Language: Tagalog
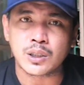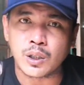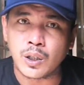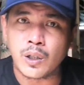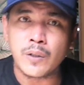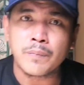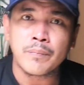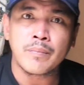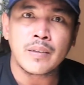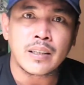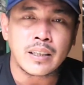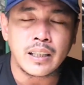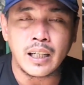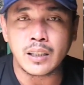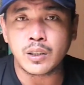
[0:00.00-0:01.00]
So,
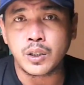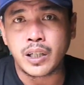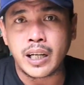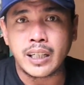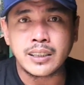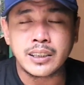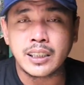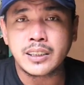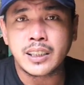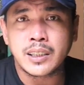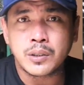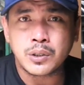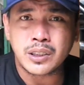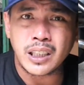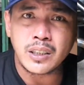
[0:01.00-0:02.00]
eto, ah,
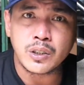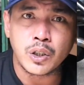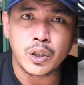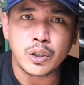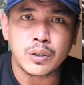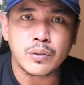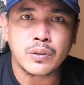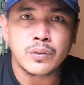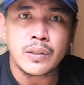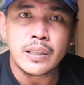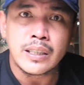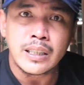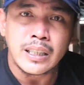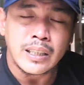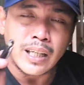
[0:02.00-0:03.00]
i-share ko sa inyo yung
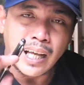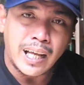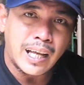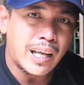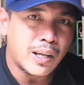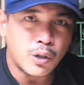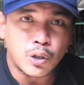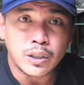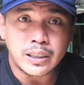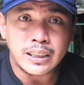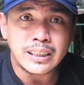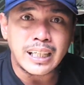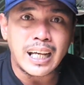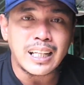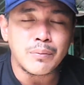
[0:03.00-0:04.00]
uh,
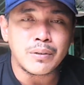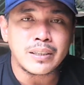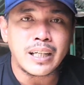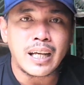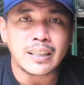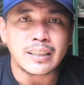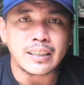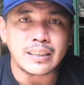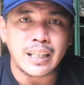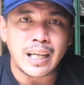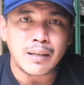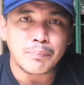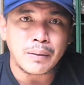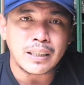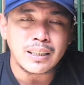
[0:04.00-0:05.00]
konting kaalaman natin
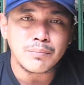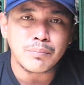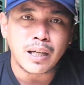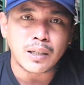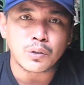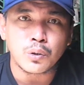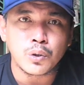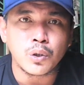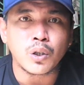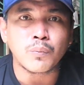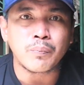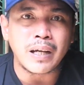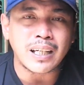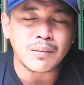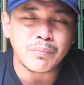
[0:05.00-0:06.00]
na pwedeng
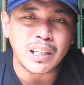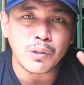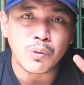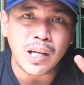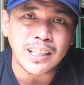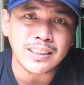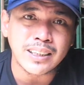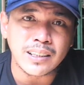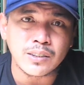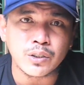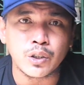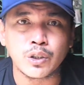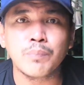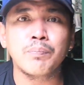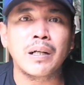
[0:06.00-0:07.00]
makatulong para maiwasan
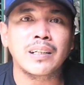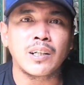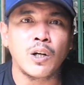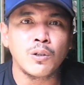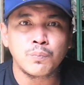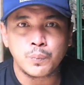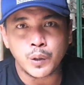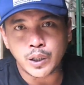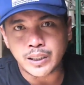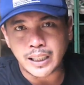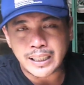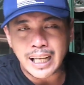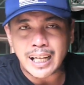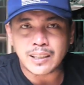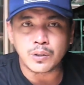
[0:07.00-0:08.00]
nyo yung
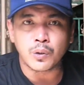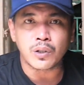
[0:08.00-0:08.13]
pagkaupod agad